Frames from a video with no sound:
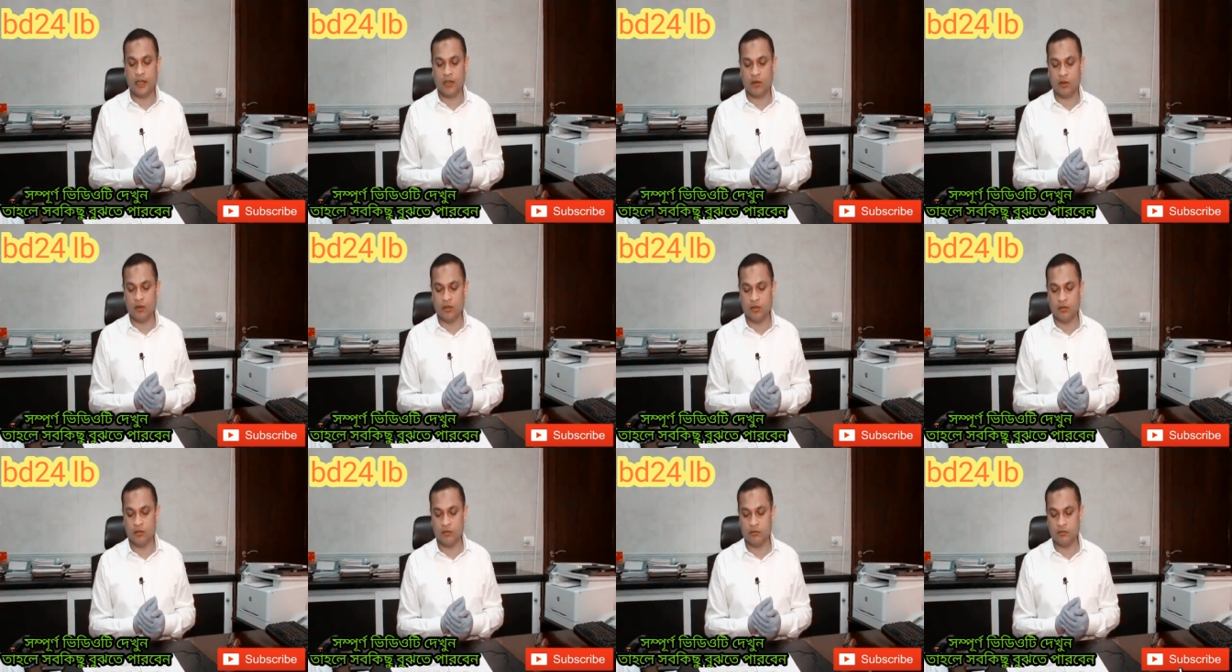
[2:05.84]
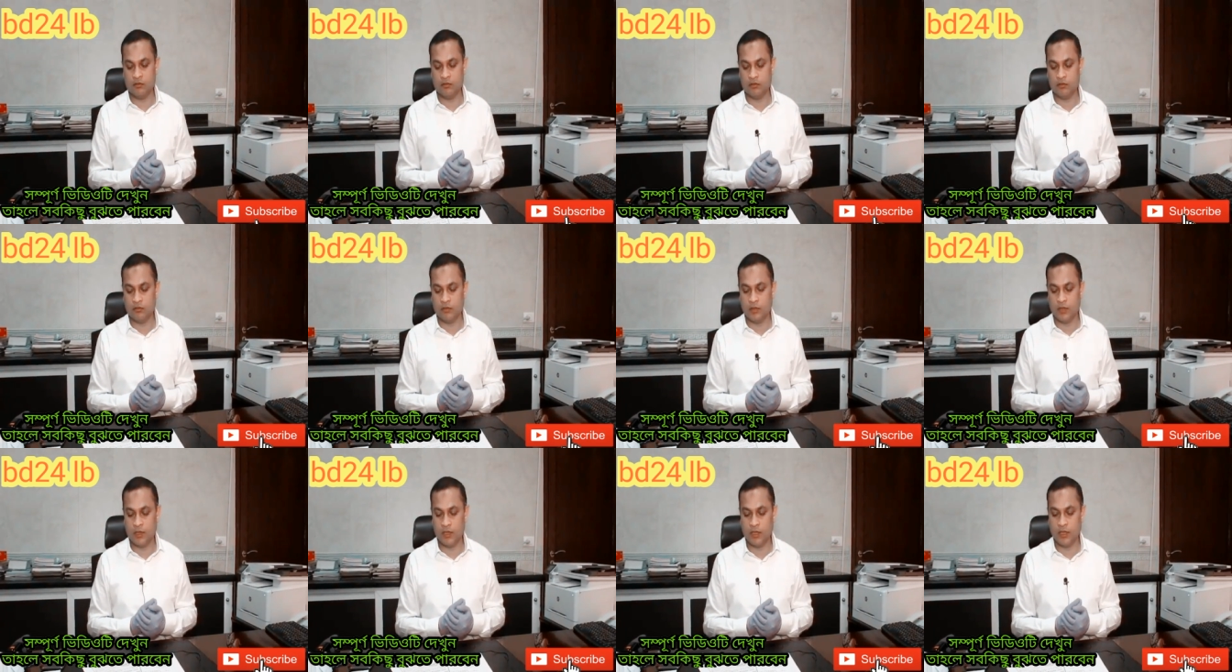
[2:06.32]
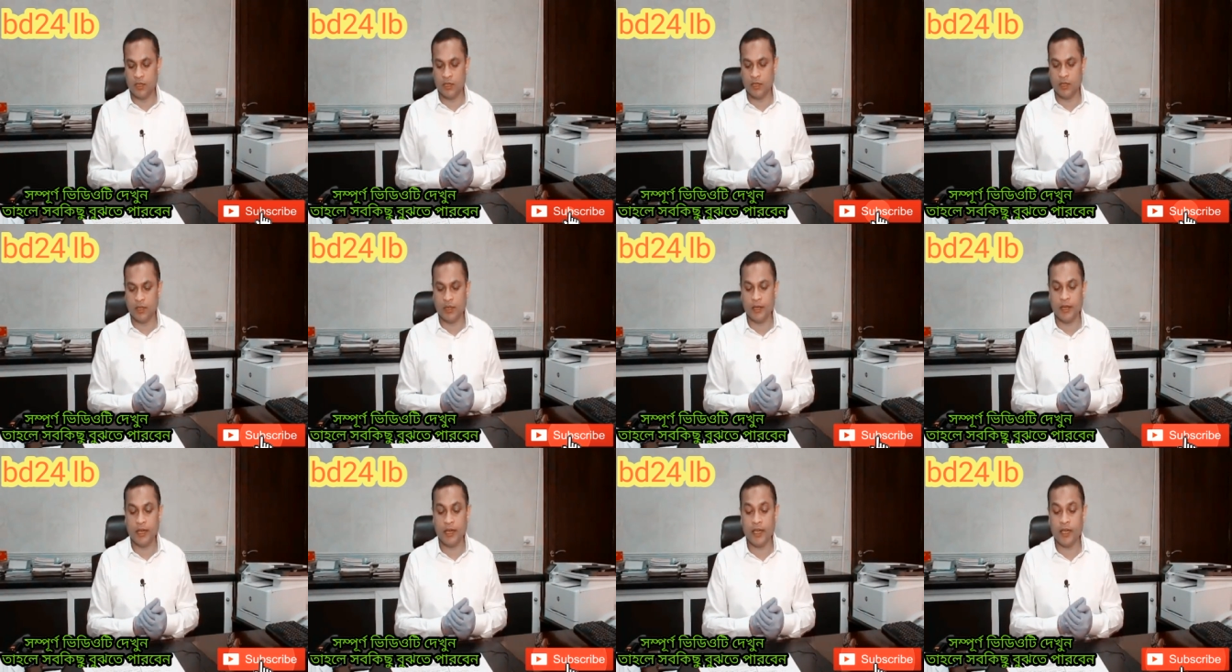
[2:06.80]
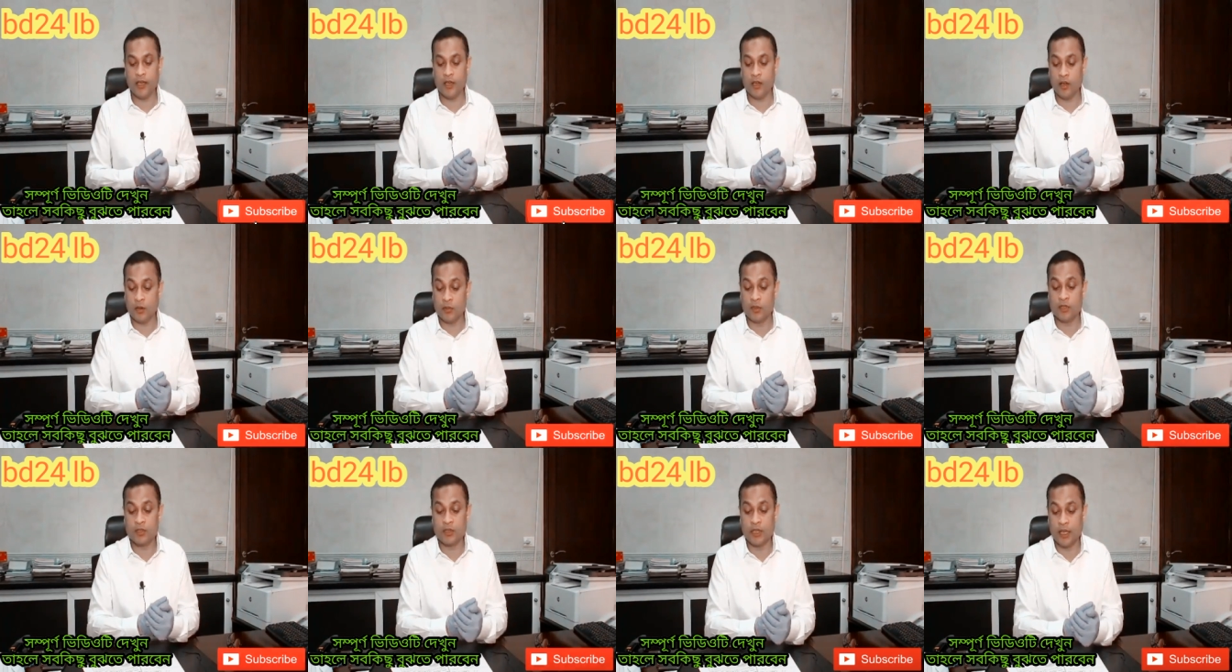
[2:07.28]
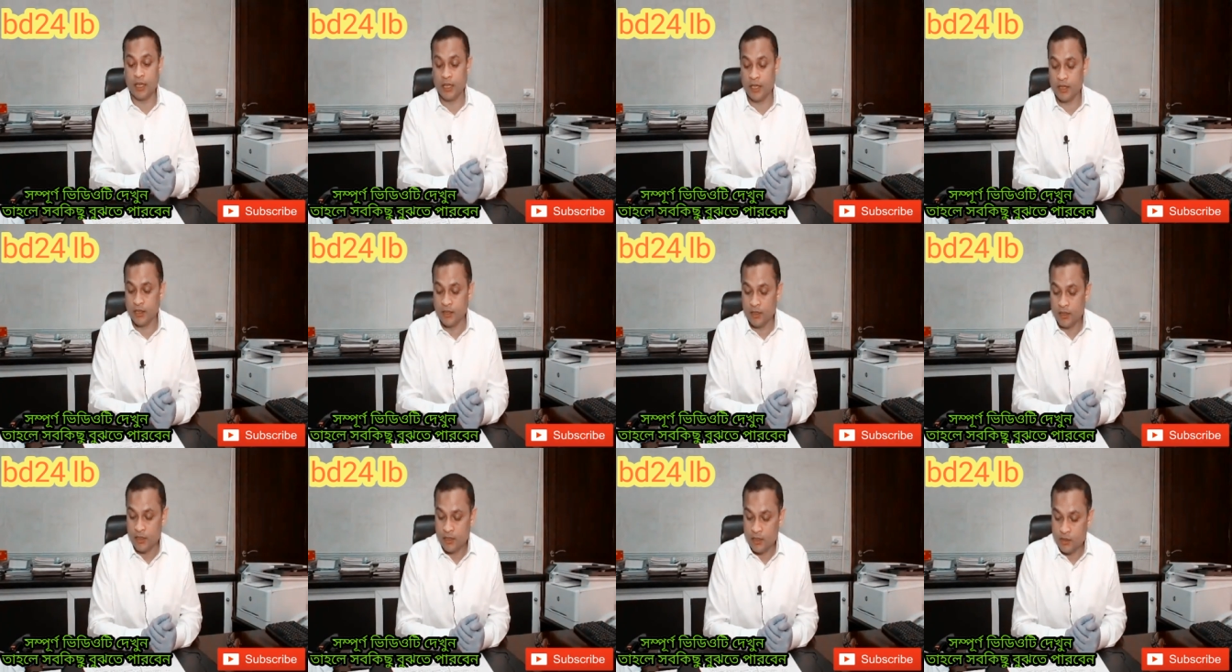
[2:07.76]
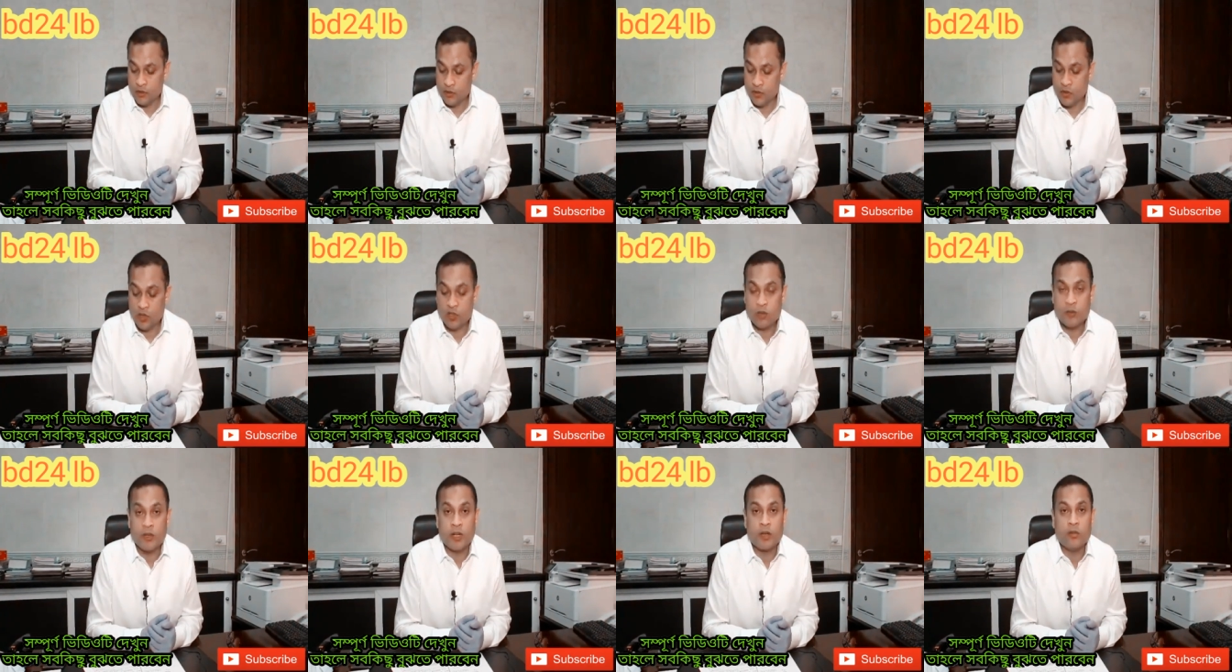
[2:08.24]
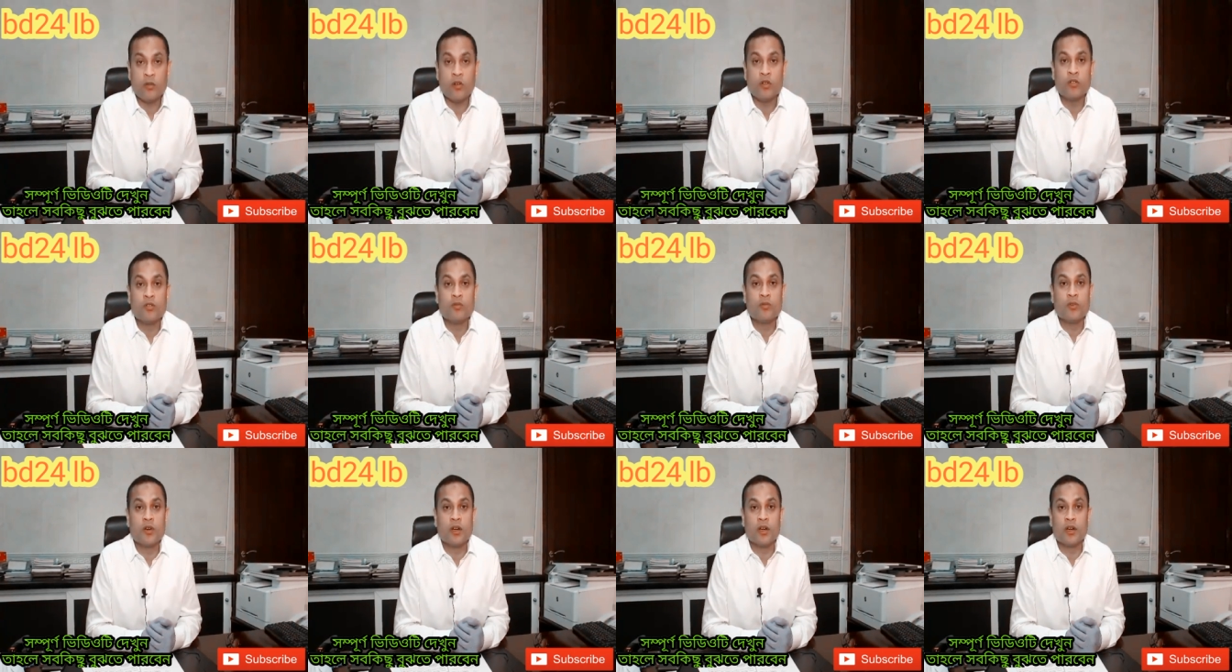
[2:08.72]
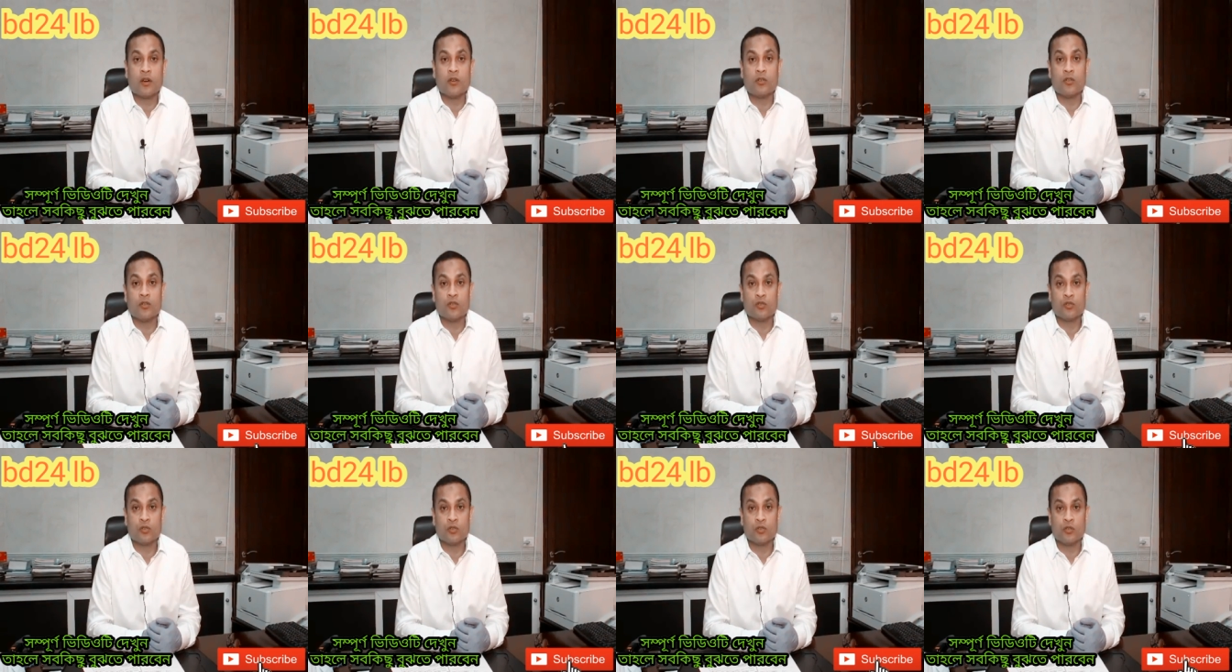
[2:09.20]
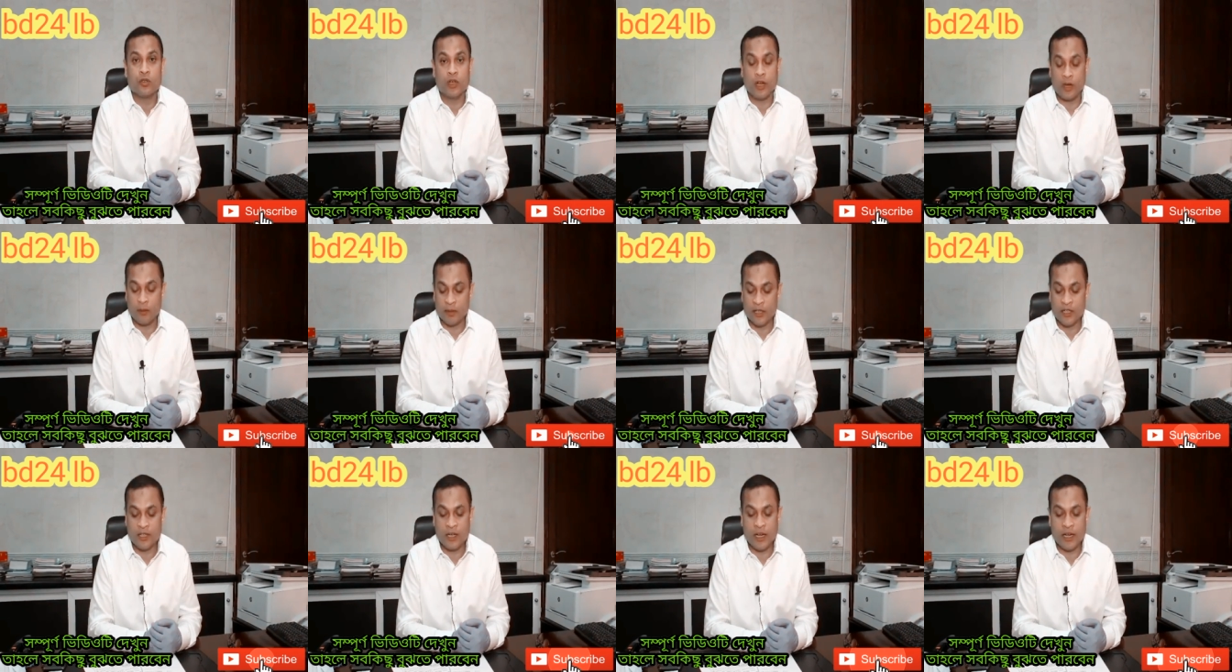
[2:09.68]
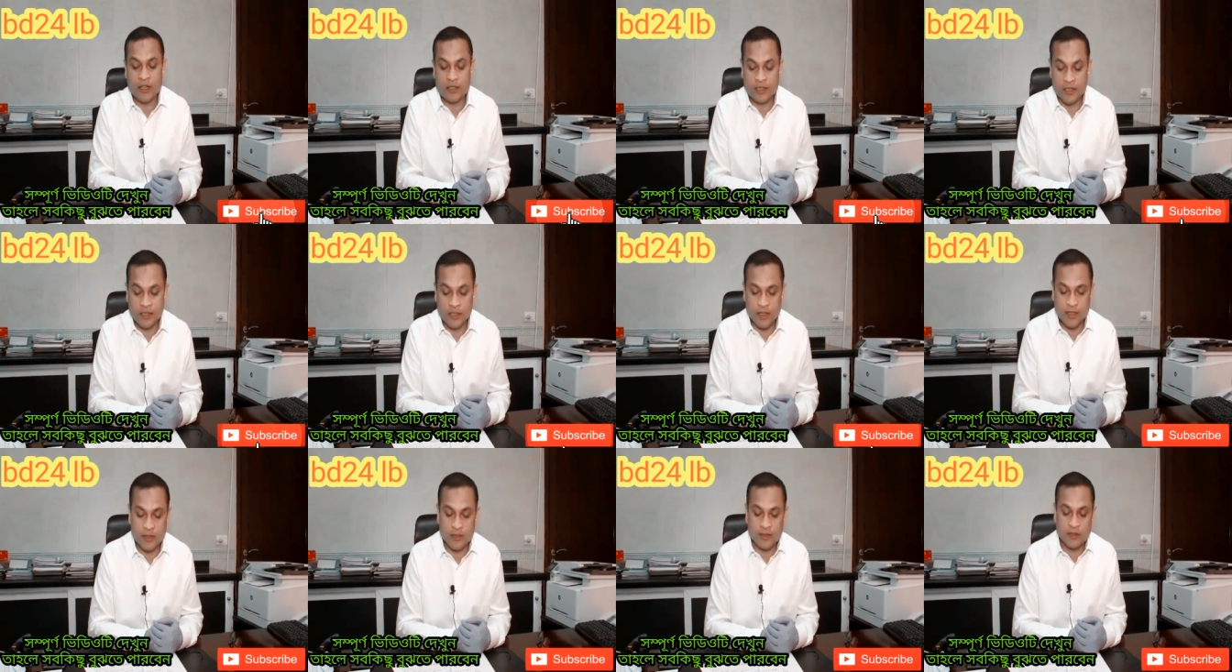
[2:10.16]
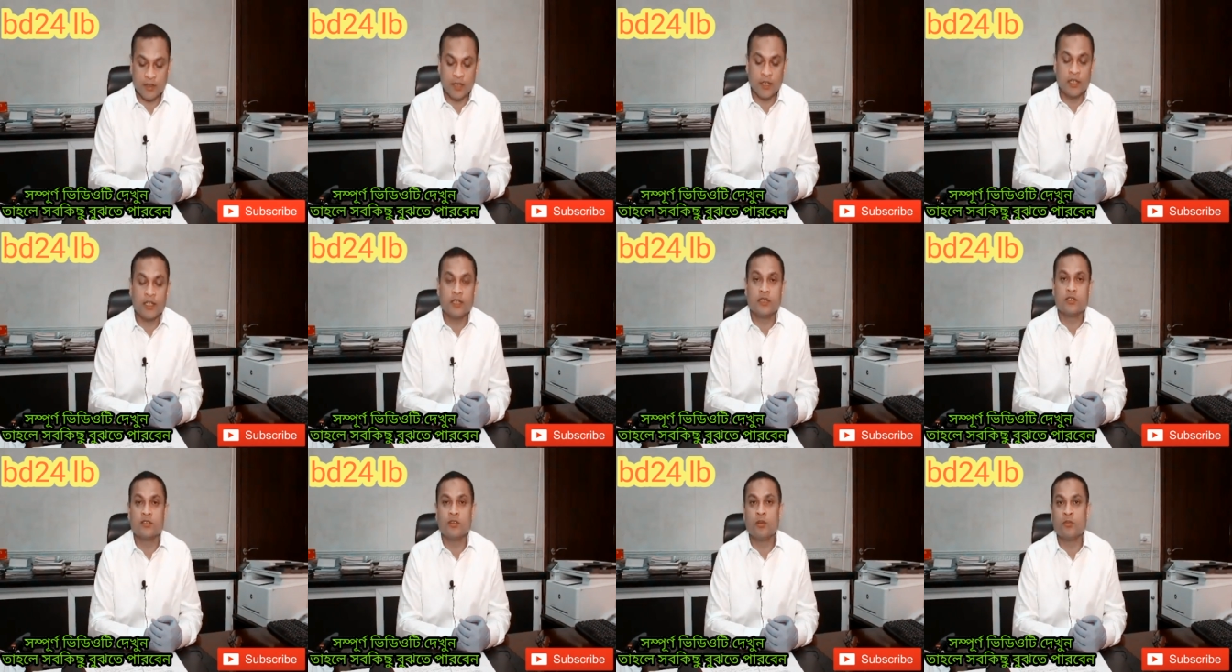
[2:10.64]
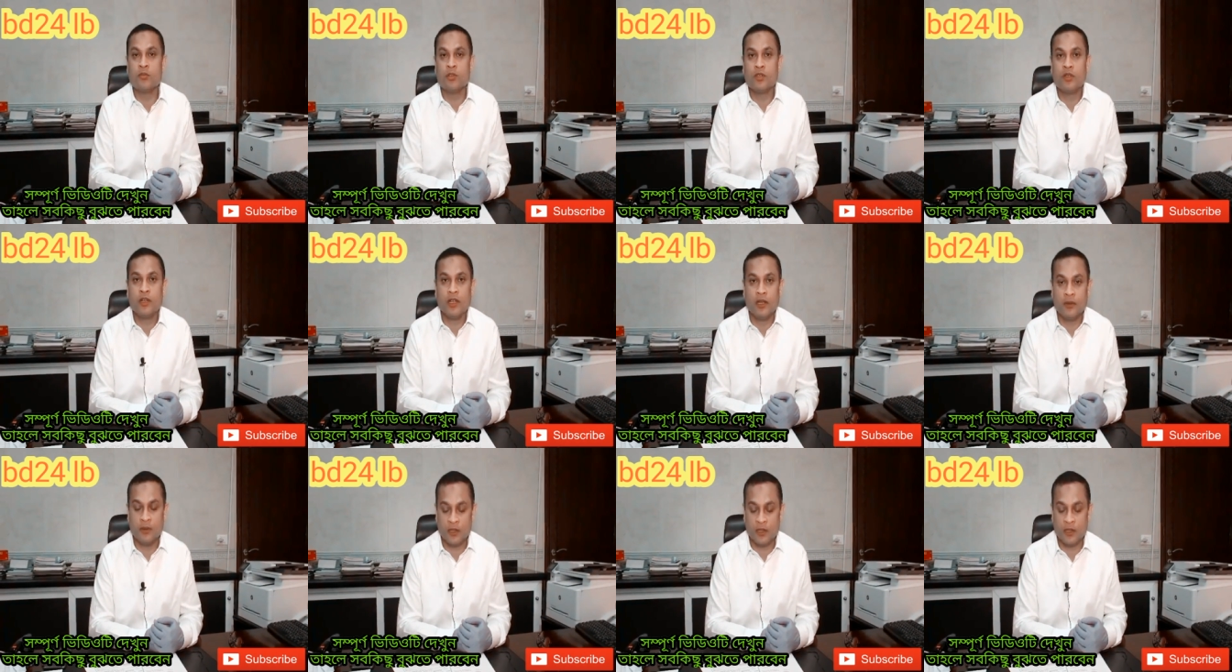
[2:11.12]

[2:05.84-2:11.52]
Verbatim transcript: এখন এই অবস্থায় জরিমানা মৌকুফ করার কোনো সুযোগ আমাদের হাতে নেই এটা সম্পূর্ণ